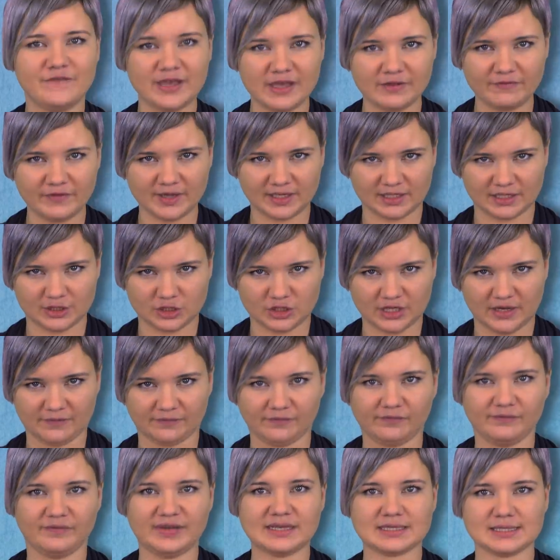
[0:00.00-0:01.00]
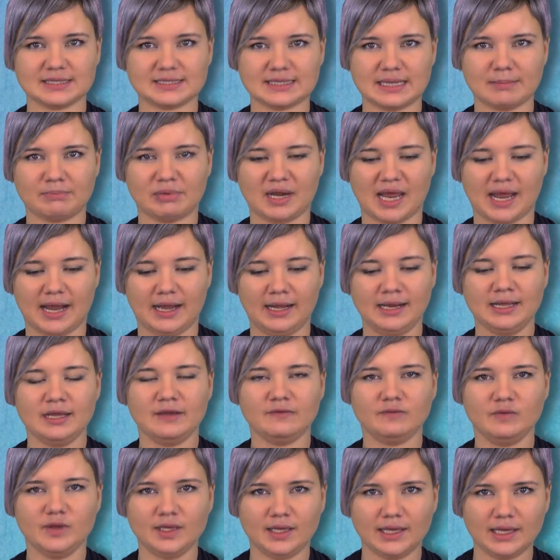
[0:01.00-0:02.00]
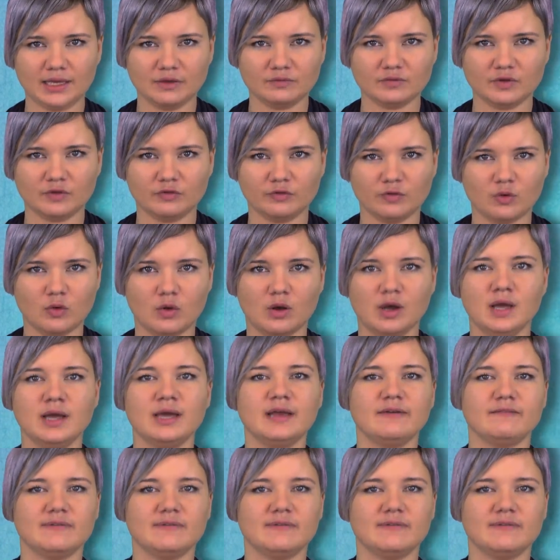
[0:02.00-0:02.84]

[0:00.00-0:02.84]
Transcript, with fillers: wie wir das schaffen. Was ist der Plan? Wie gehen wir vor?